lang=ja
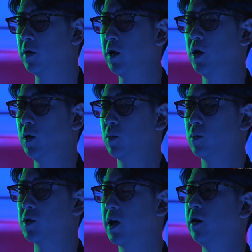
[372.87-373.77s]
で
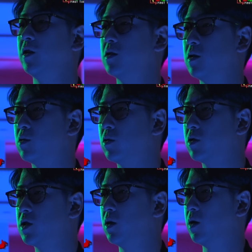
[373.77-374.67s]
さらにですね、その
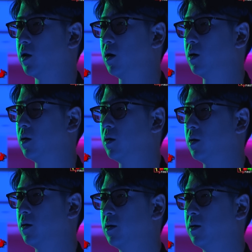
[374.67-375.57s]
女性の方
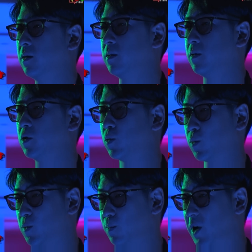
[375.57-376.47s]

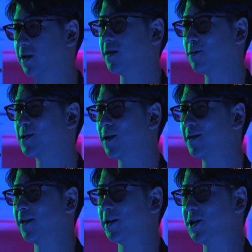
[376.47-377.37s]
ちょっと全く
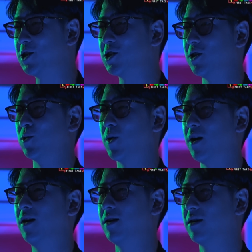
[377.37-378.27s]
使ってないキッチンと
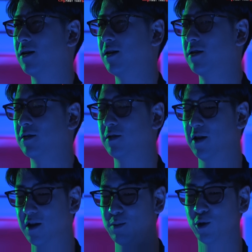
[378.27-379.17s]
か
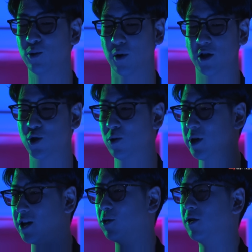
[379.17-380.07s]
テーブルとか
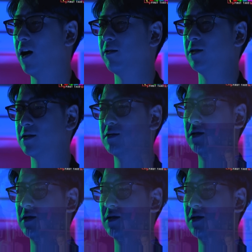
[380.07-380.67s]
調理器具があるんです。